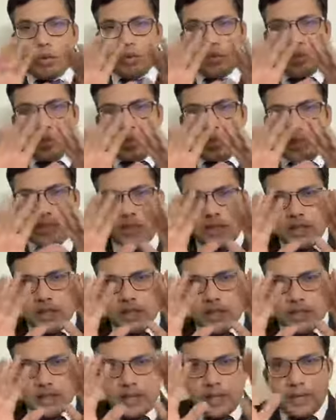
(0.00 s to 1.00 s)
और उस
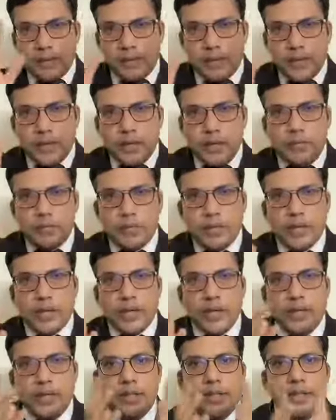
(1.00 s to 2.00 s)
सीटी स्कैन पे ही पूरा
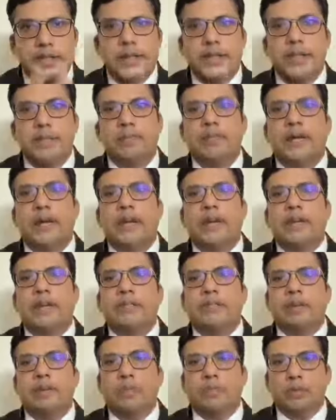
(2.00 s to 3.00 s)
एक थ्री प्लान
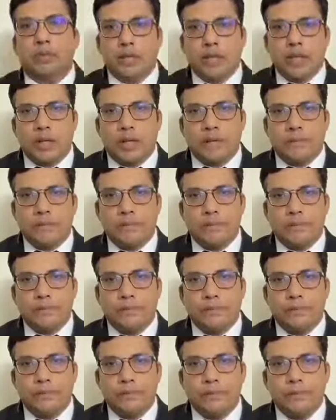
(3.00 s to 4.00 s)
डेवलप होता
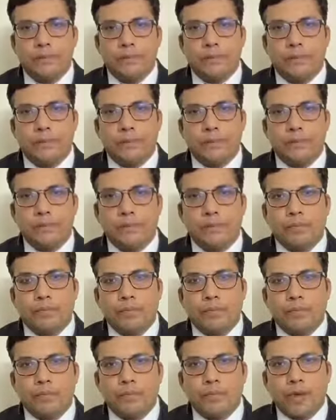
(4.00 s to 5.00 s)

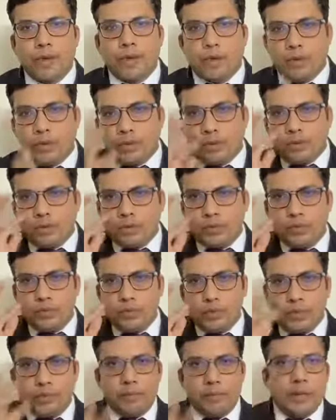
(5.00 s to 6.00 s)
है और उस
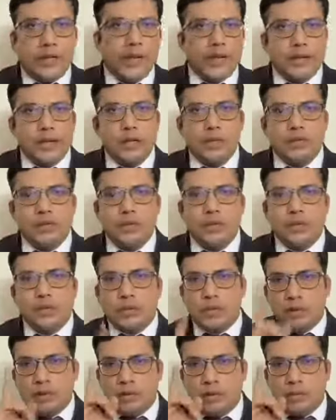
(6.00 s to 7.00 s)
पूरे प्लान का जो
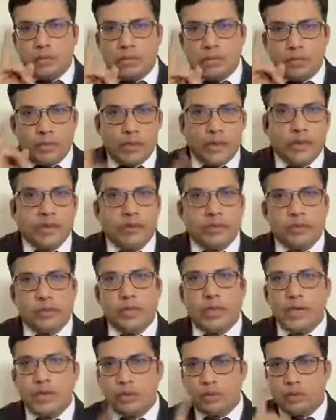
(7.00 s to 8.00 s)
मोटिव
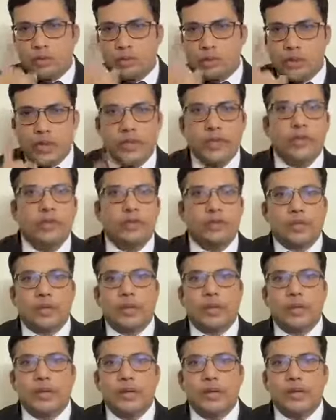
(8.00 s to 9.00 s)
होता है जो उद्देश्य होता
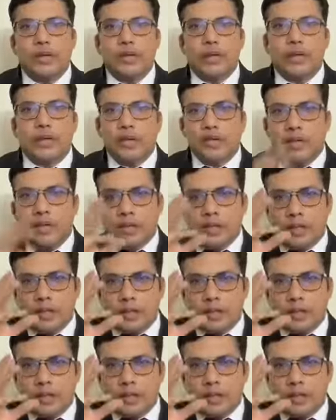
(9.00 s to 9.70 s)
है कि